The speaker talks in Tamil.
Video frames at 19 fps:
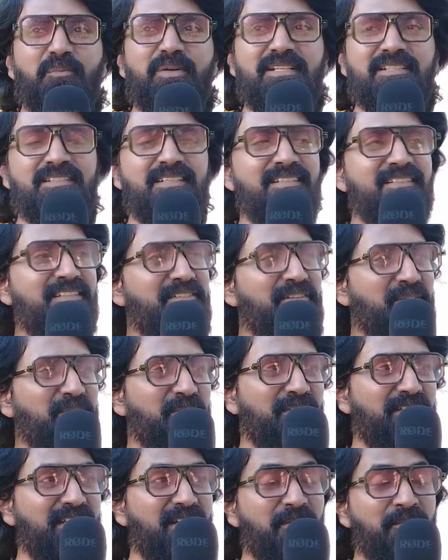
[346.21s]
ரொம்ப டிஸ்டன்ஸாகவே
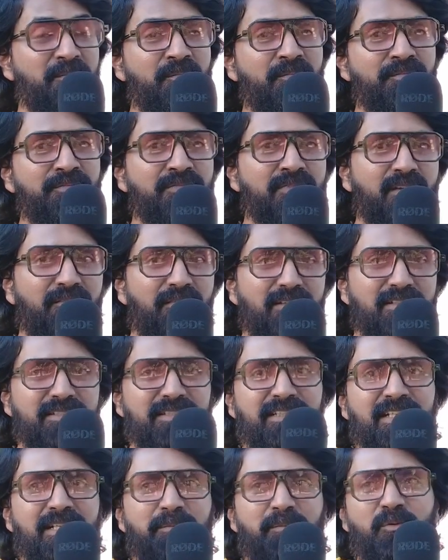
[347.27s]
இருக்கும் இல்லையா ஒன்
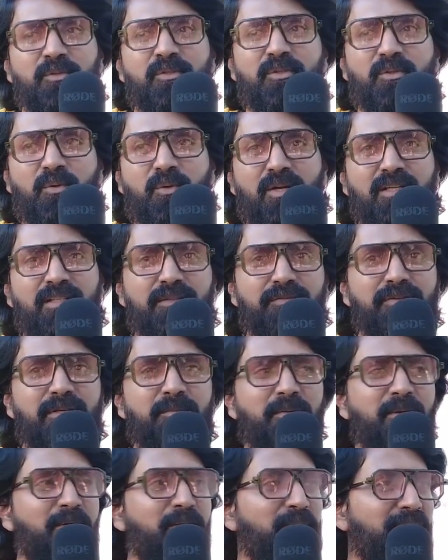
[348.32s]
சைடாக நம்ம வந்து உட்காந்து
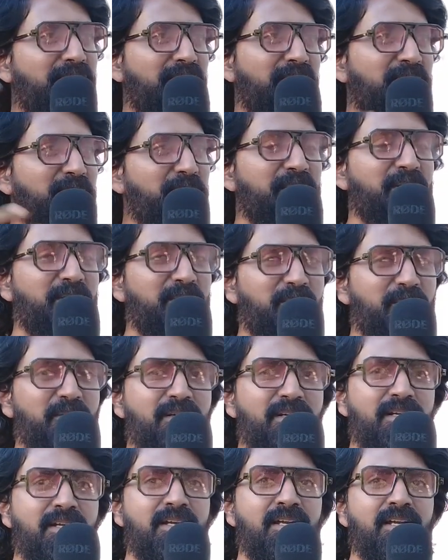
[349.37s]
ஃபீல் பண்ணுறோம் எங்கிறது இப்படி தான் இருக்கும்
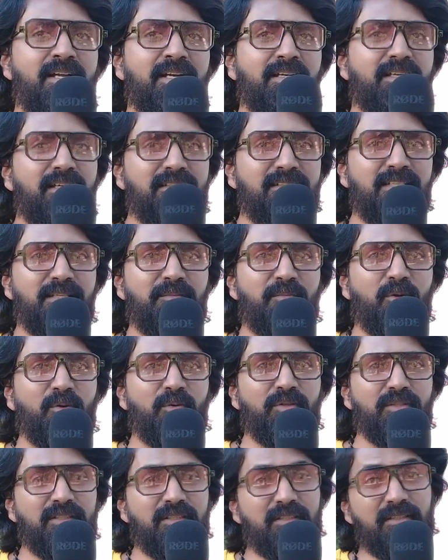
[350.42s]
கிங்ஸ்லி ப்ரோ
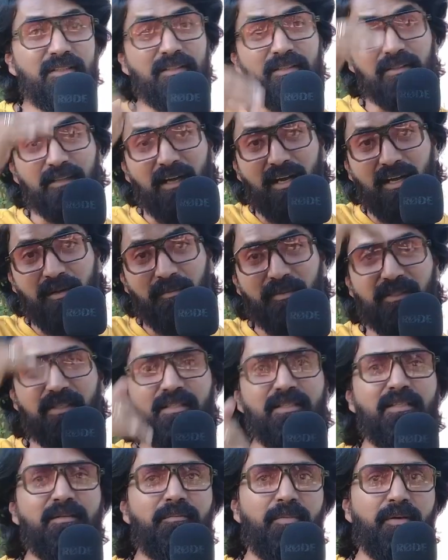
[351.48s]
வந்து
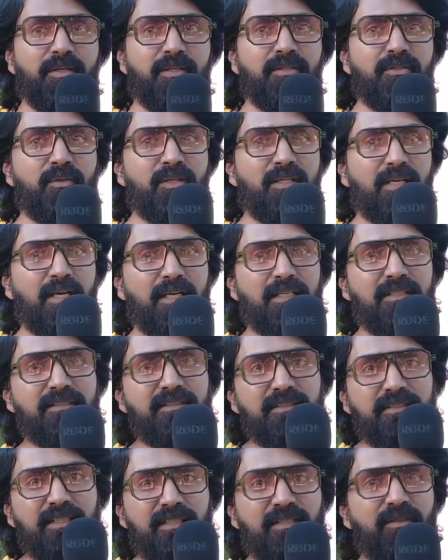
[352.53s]
ஆரம்பத்துலேருந்து படத்தோட
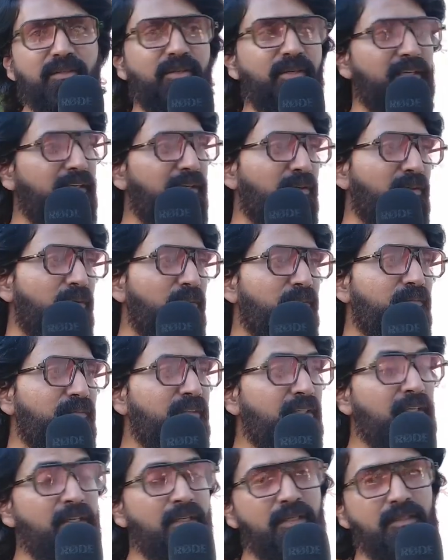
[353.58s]
கடைசி எண்டு வரைக்கும் நாங்கள் இருக்கோம்
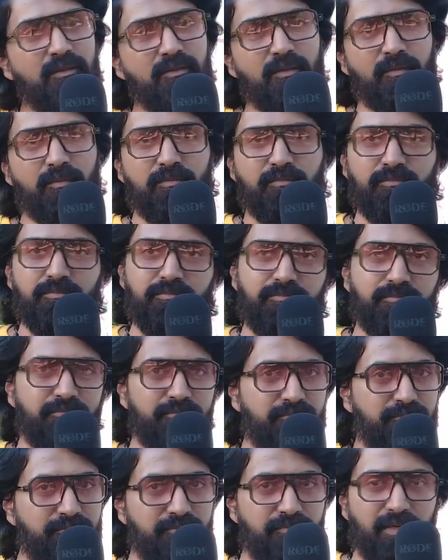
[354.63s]
ஸோ
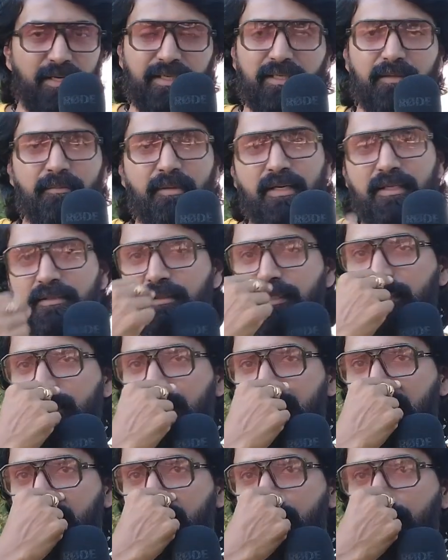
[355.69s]
பயங்கரமான
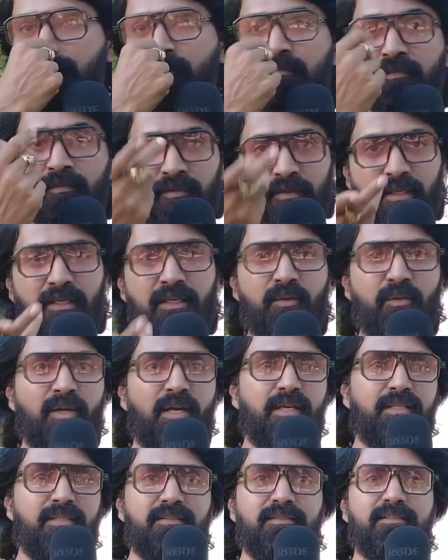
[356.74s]
சேட்டை நல்ல ஒரு
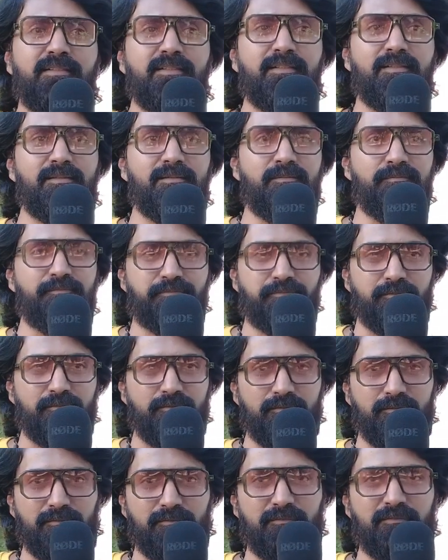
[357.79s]
ஆர்டிஸ்ட்டு
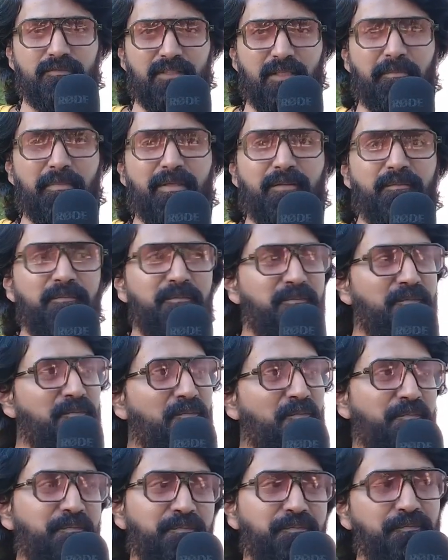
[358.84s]
நம்ம
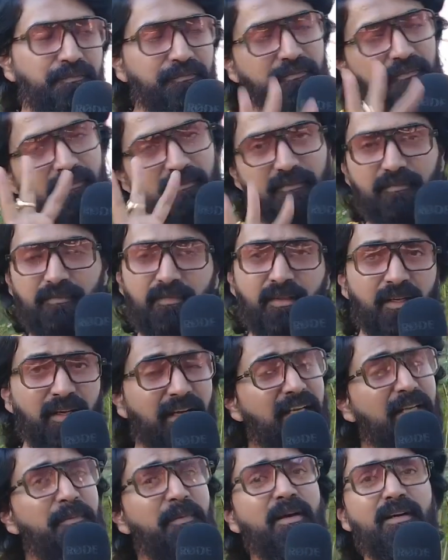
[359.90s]

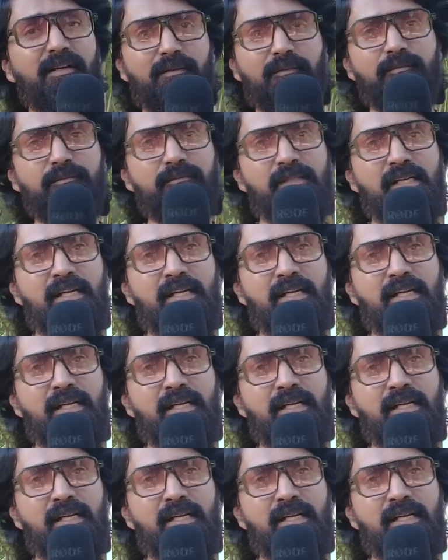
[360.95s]
கண்டிப்பாக